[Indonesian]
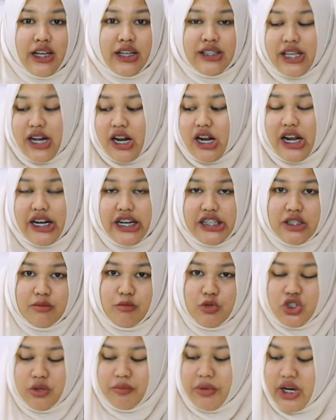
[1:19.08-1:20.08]
sekarang Kanesha
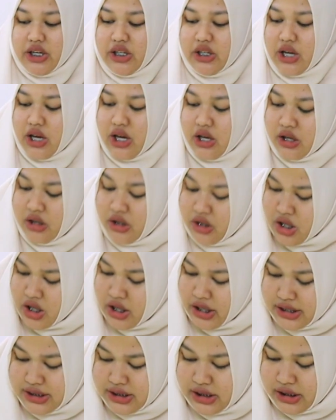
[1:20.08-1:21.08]
mau cobain yang
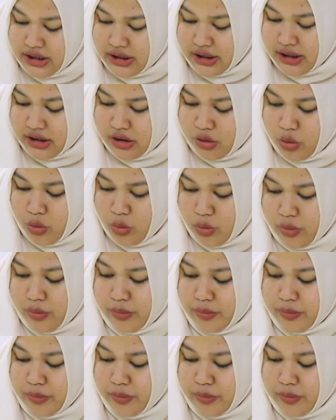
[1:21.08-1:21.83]
rasa KitKat dulu